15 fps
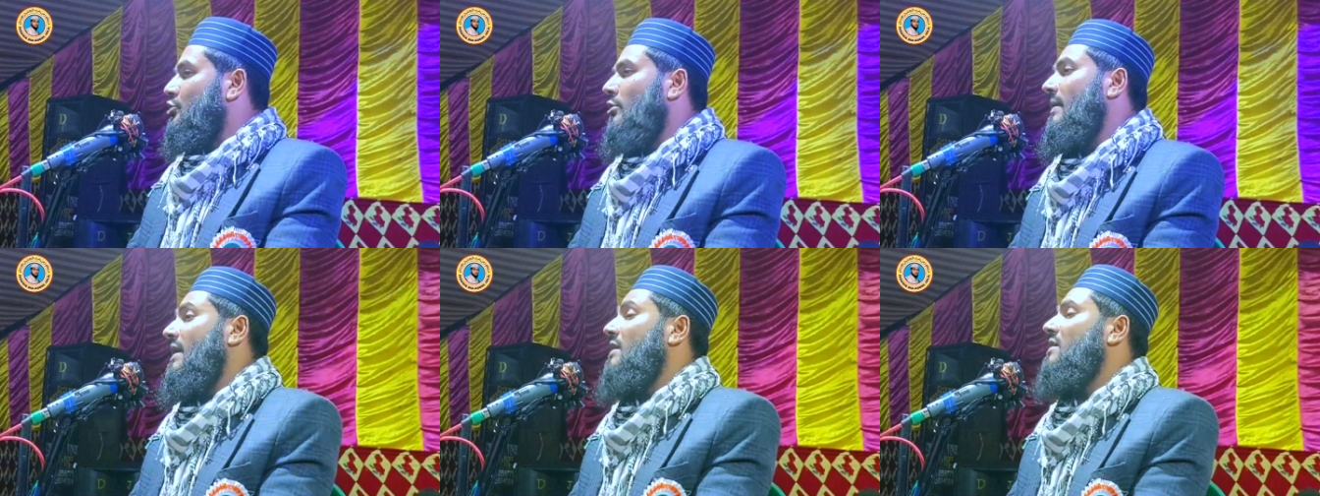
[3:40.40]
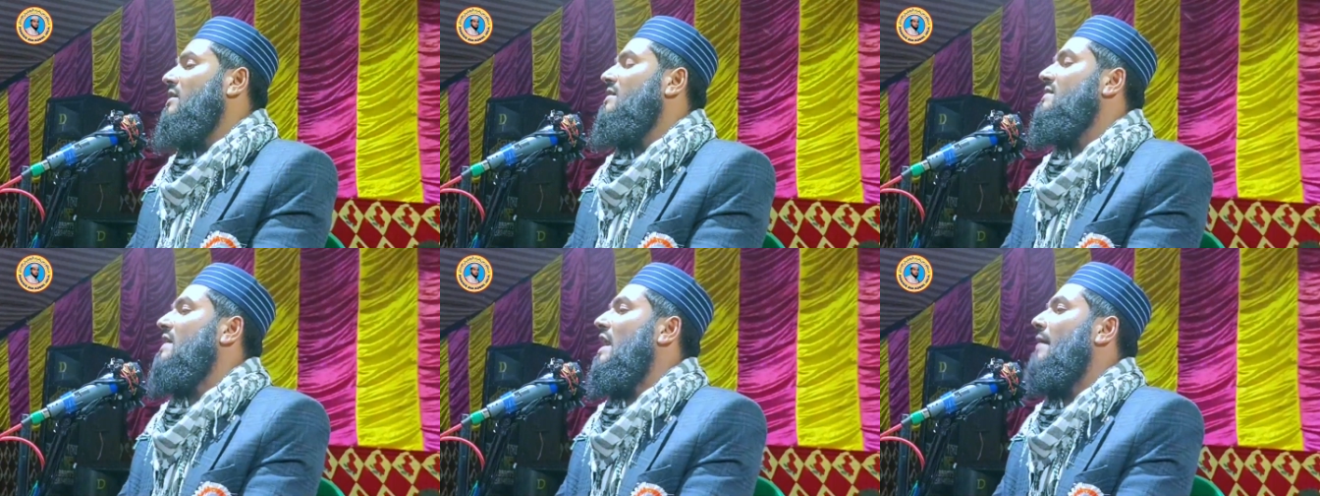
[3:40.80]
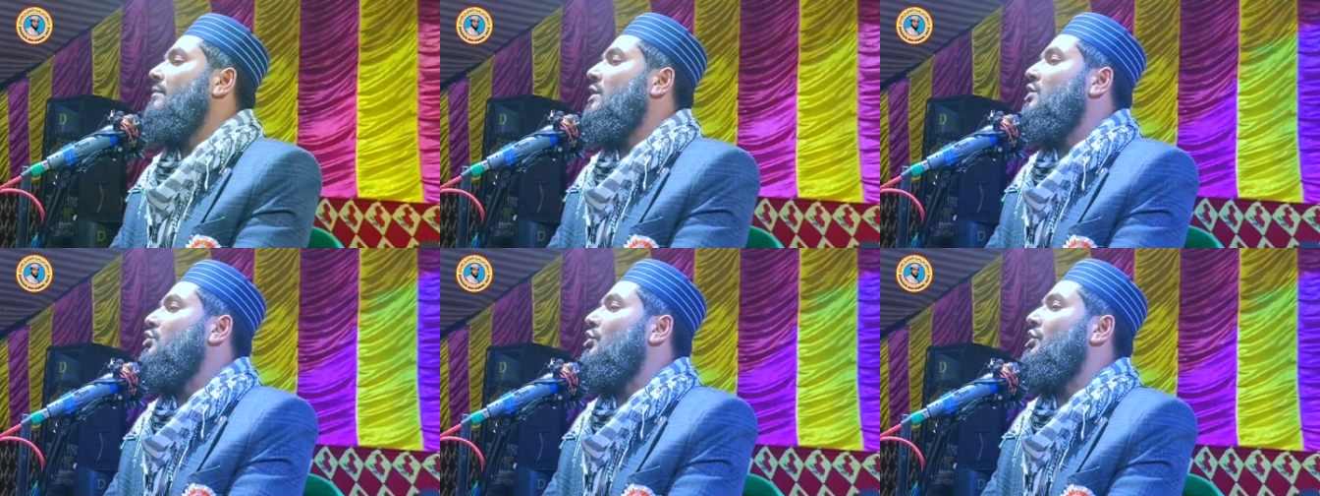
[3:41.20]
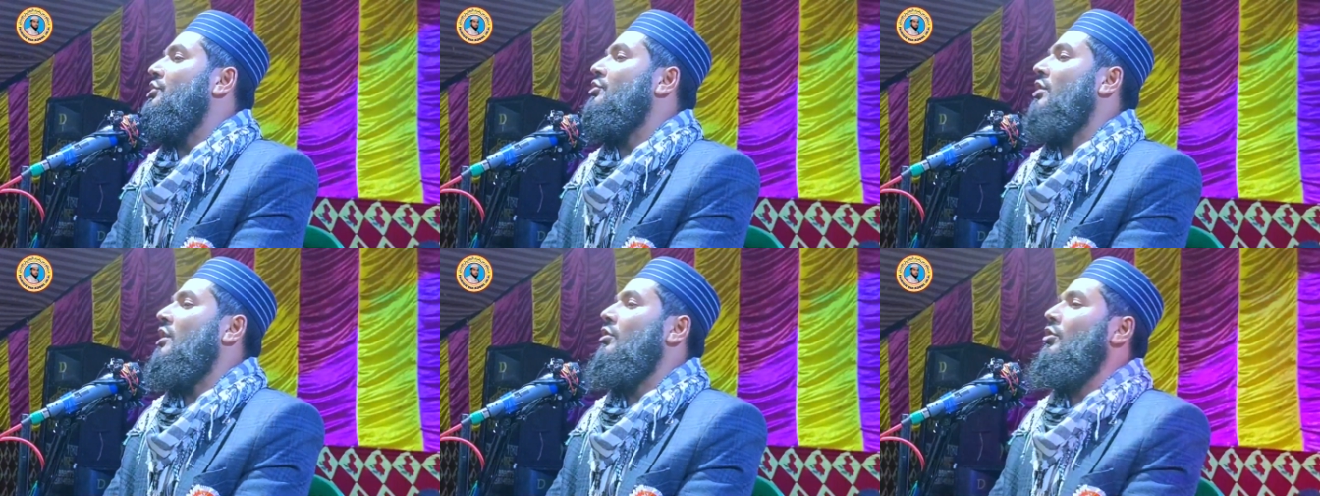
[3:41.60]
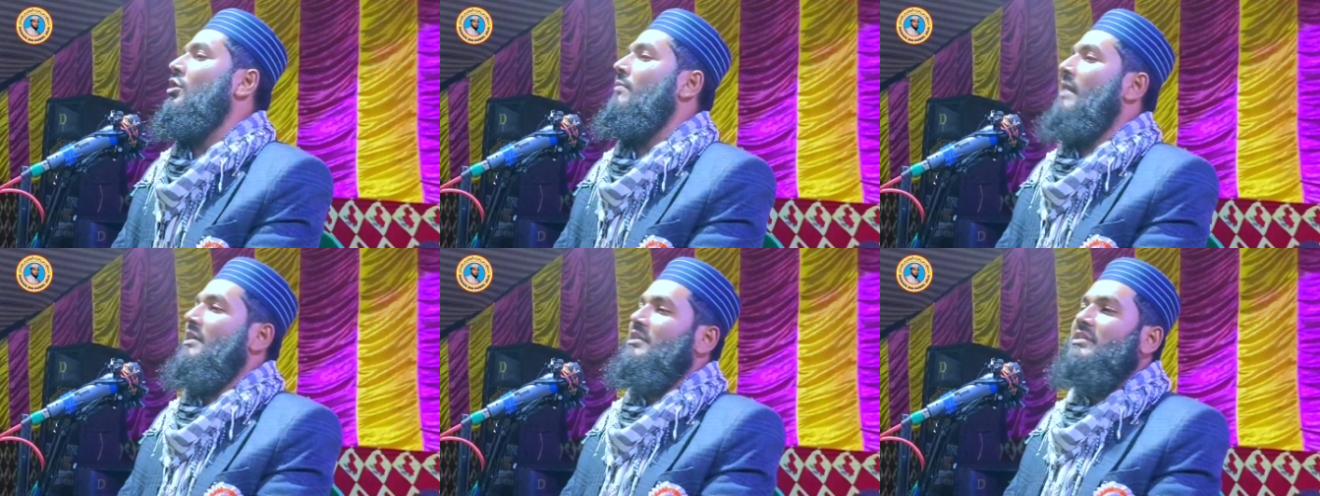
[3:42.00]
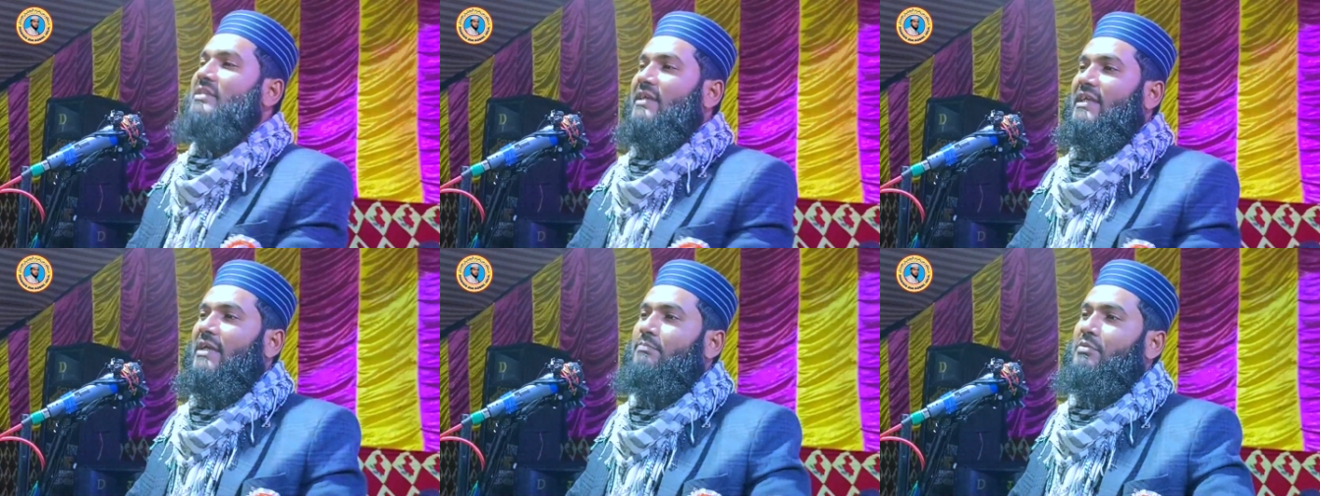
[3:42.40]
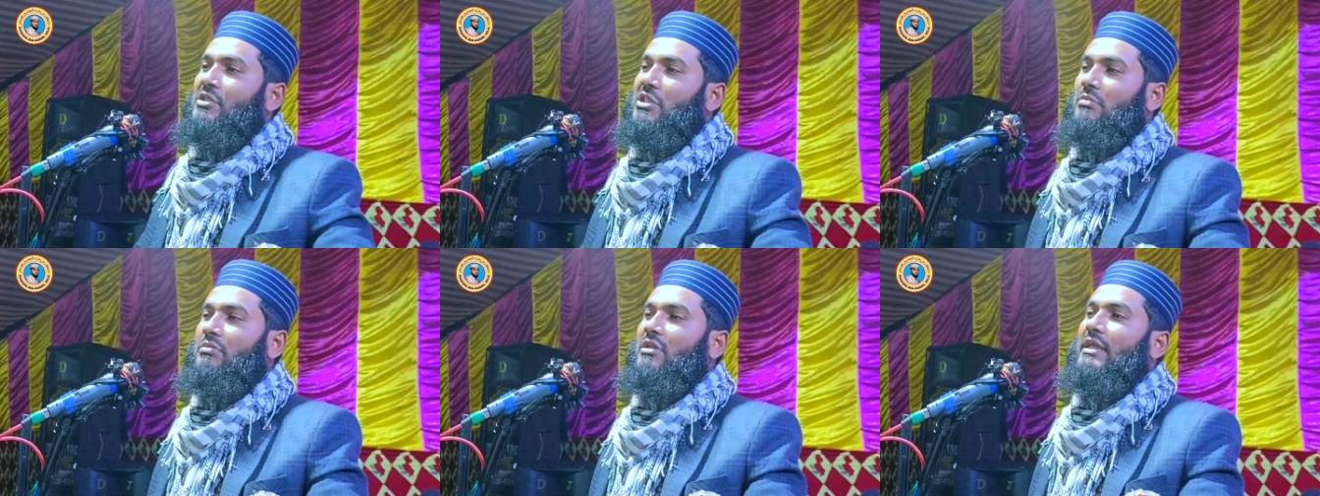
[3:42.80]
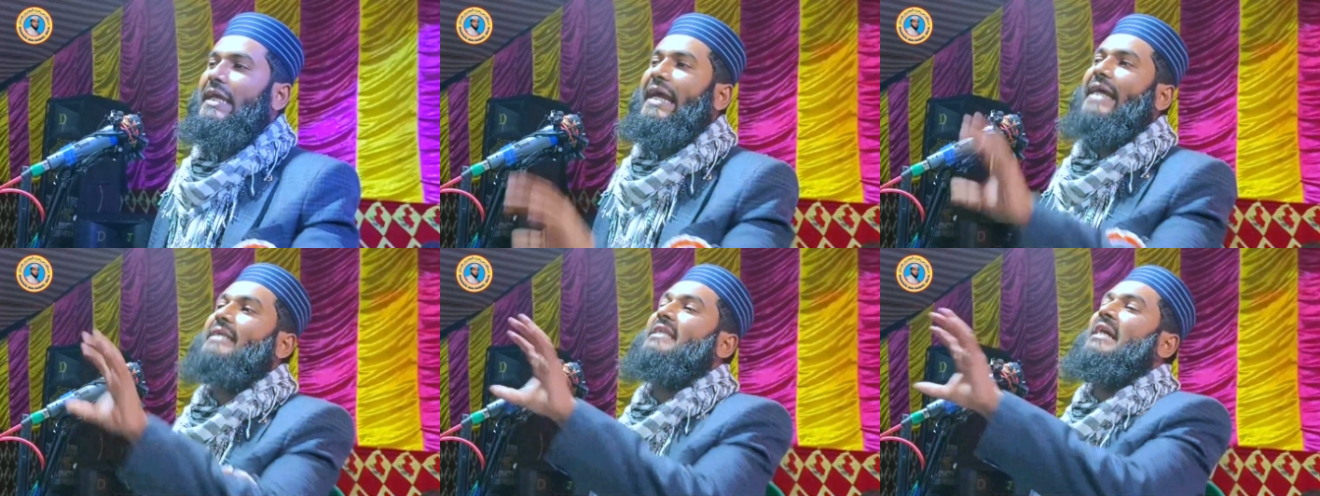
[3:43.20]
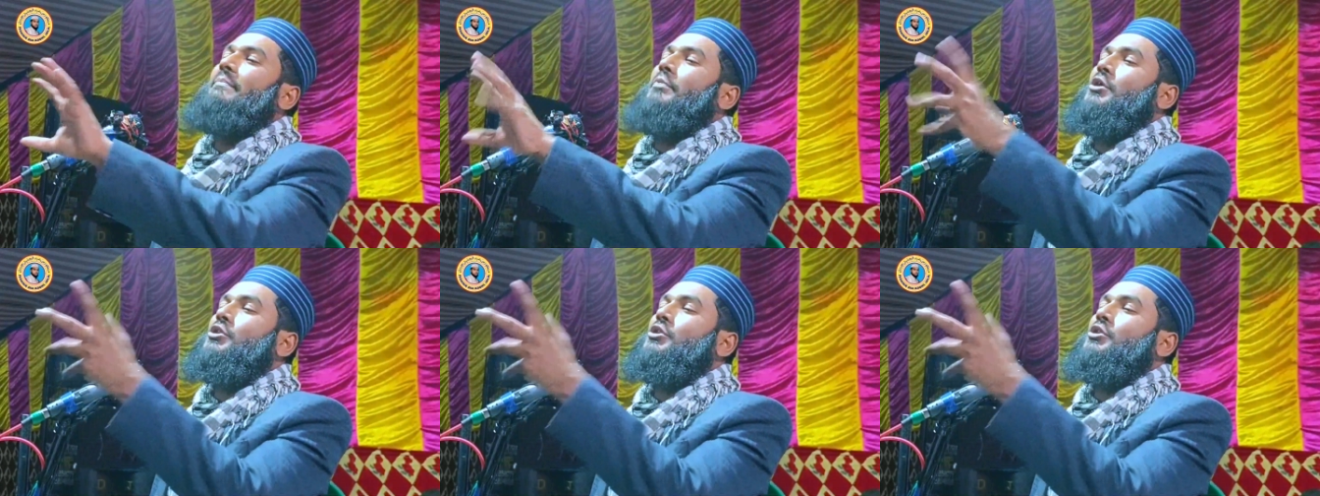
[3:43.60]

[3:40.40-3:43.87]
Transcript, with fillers: আদম আলী ইসালামকে তৈরি করা হলো মাটি থেকে পৃথিবীর একটা